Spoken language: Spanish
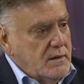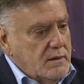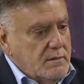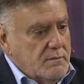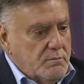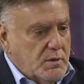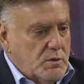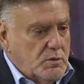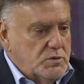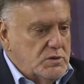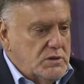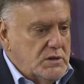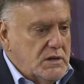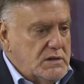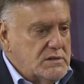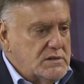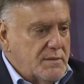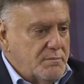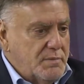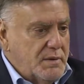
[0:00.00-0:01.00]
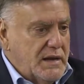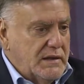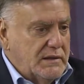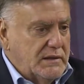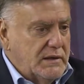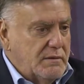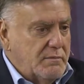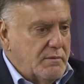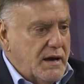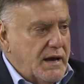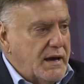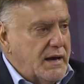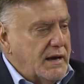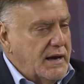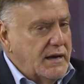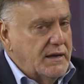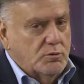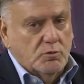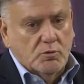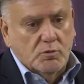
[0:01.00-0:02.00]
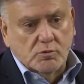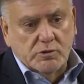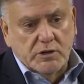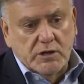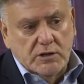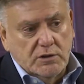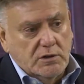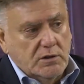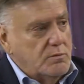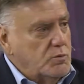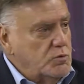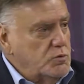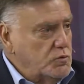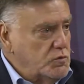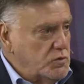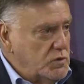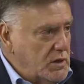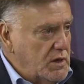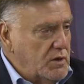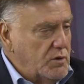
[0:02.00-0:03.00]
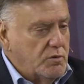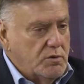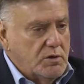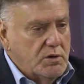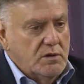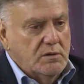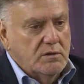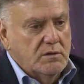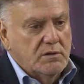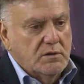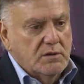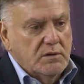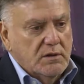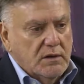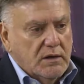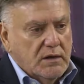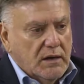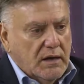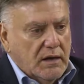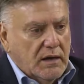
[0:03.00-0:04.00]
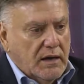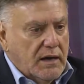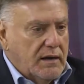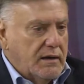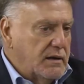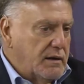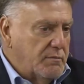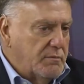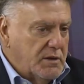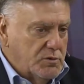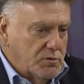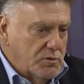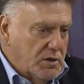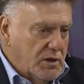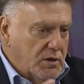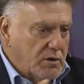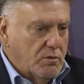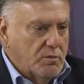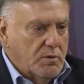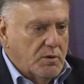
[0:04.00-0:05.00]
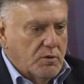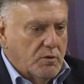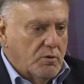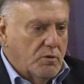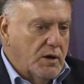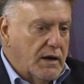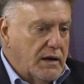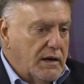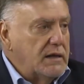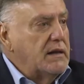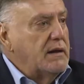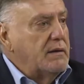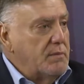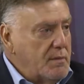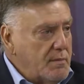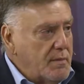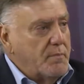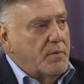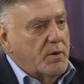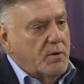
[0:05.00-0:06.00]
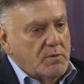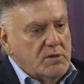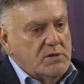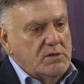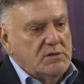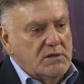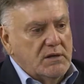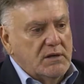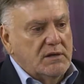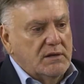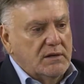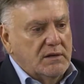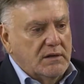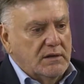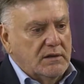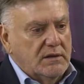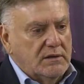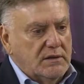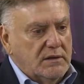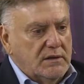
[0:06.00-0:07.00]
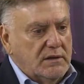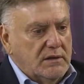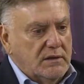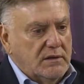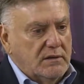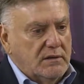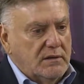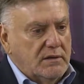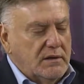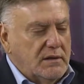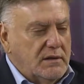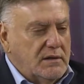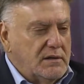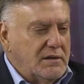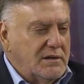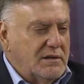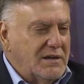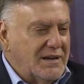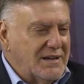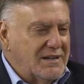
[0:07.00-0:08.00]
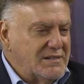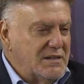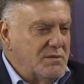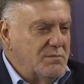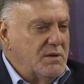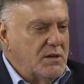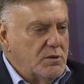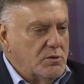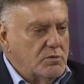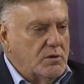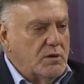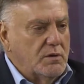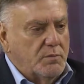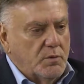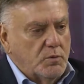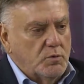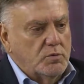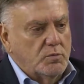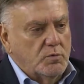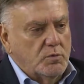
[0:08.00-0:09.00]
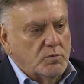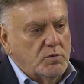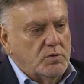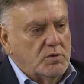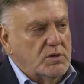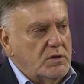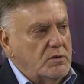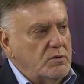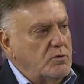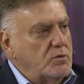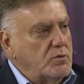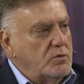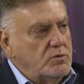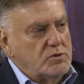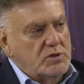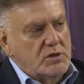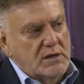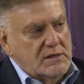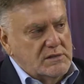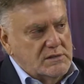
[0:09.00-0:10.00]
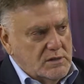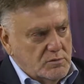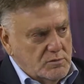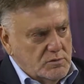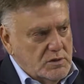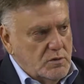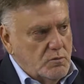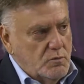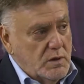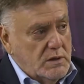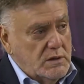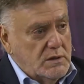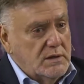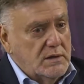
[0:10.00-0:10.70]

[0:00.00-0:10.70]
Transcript: Pero si esa plata va a gastos corrientes, como sucede hoy, acá en la mayoría de los gobiernos locales y en la misma provincia, este, el crecimiento en el Producto Bruto Interno no llega al 0,50.